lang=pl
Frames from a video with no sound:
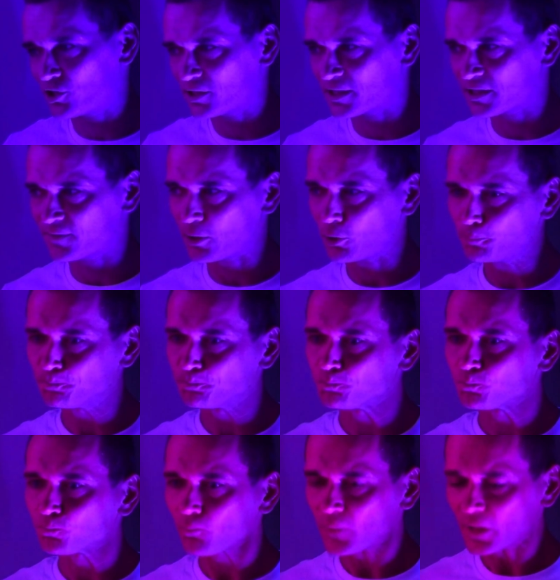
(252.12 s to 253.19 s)
się nazywało.
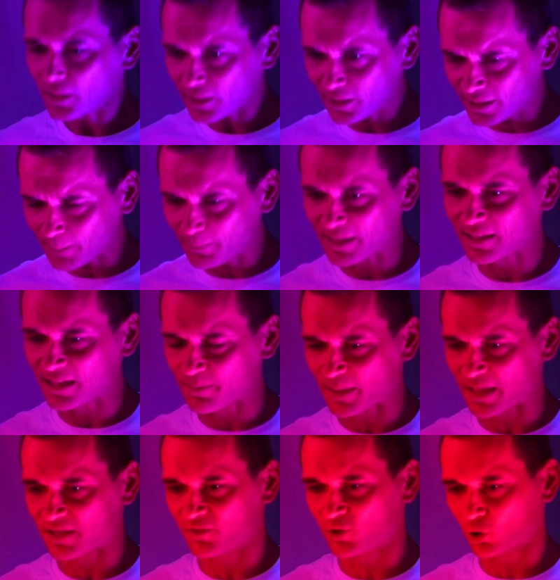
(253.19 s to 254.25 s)
I tam jedna z
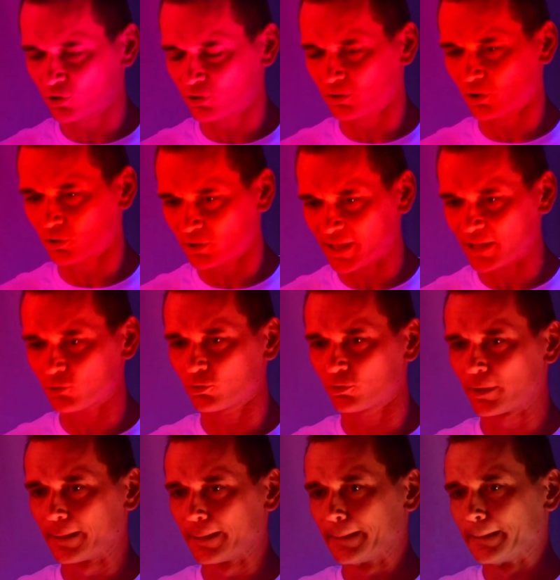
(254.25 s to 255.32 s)
prac doktoratu
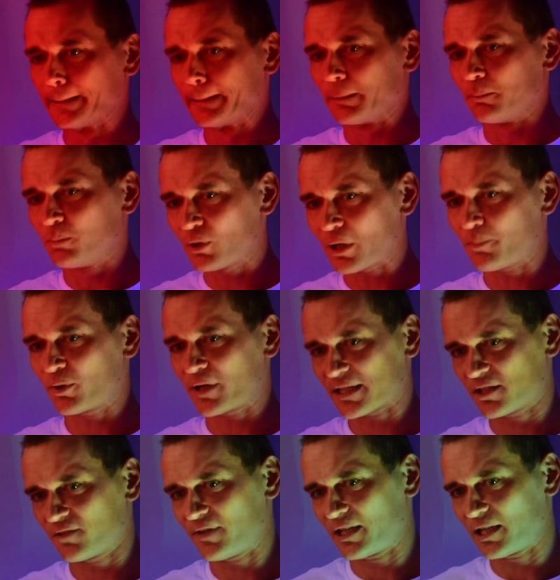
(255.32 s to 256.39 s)
była
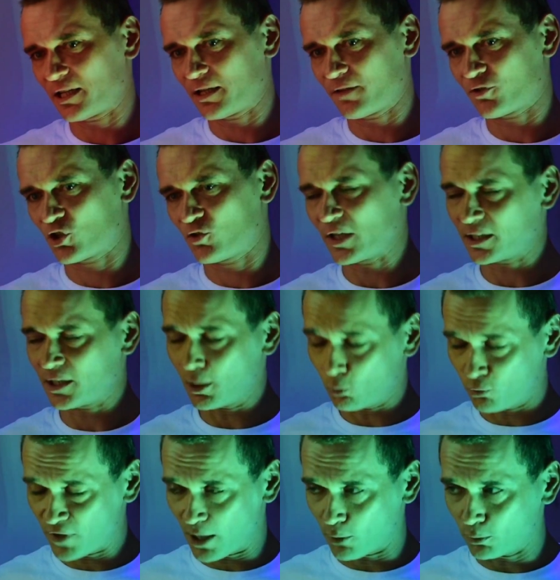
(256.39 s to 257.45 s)
pokazywana w świetle
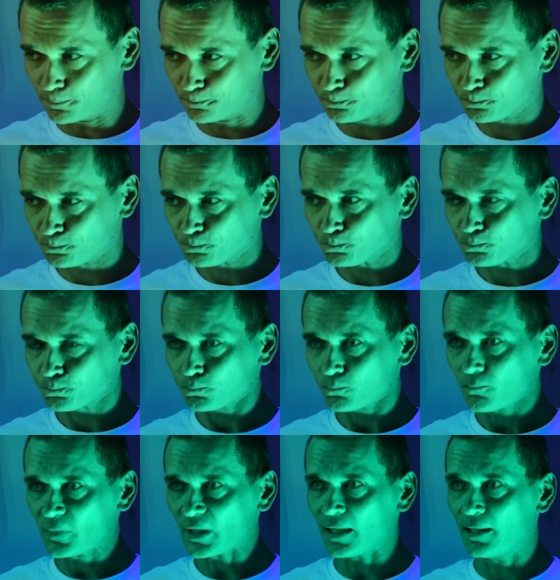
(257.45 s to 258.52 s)
UV.
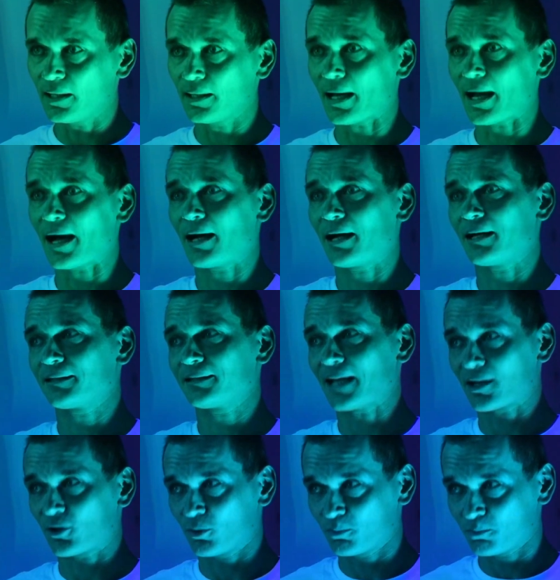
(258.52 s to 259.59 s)
E, a
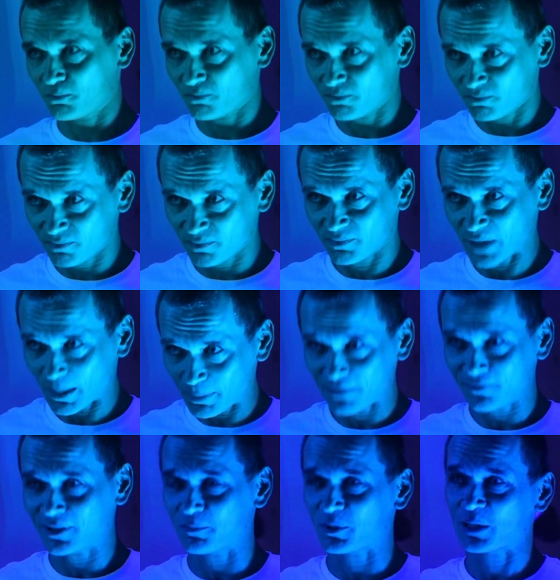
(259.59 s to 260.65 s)
taką
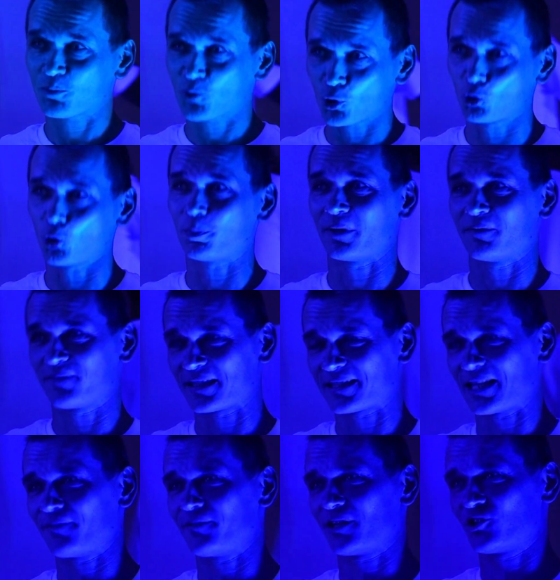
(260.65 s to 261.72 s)
naprawdę z przytupem
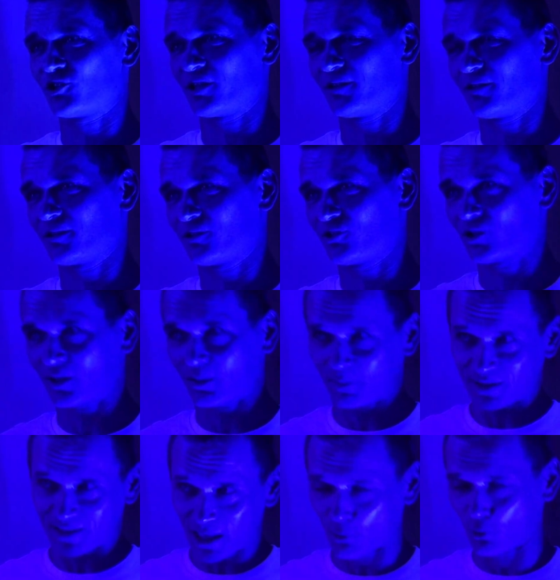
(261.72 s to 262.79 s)
wystawę, gdzie, gdzie jakby
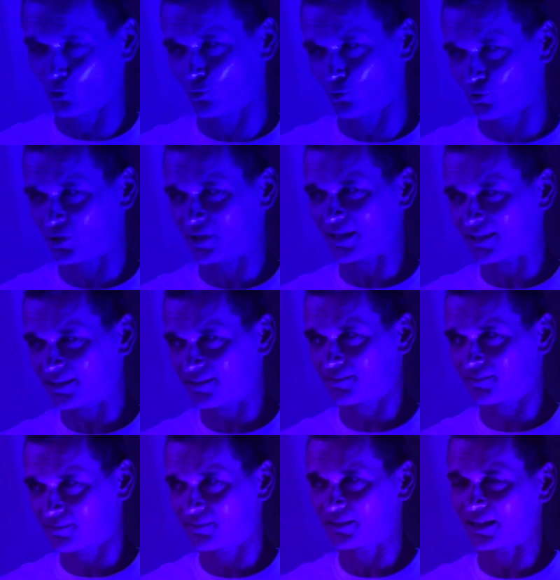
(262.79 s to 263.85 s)
całość już
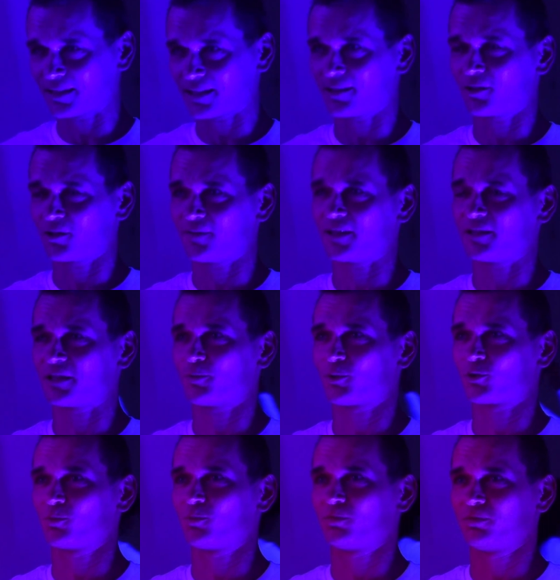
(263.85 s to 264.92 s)
zadeklarowany
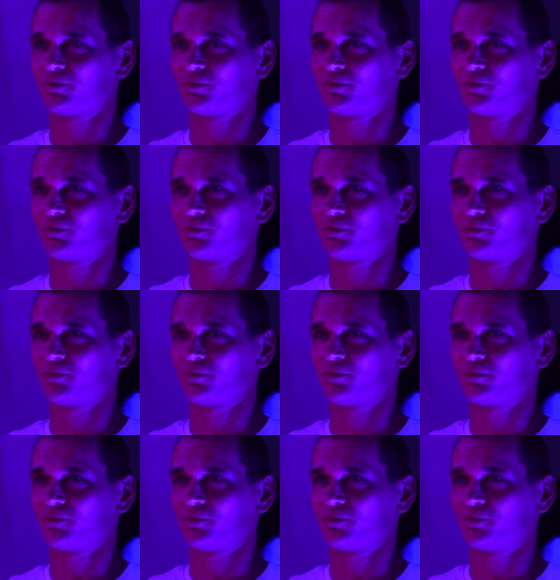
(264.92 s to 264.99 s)
sposób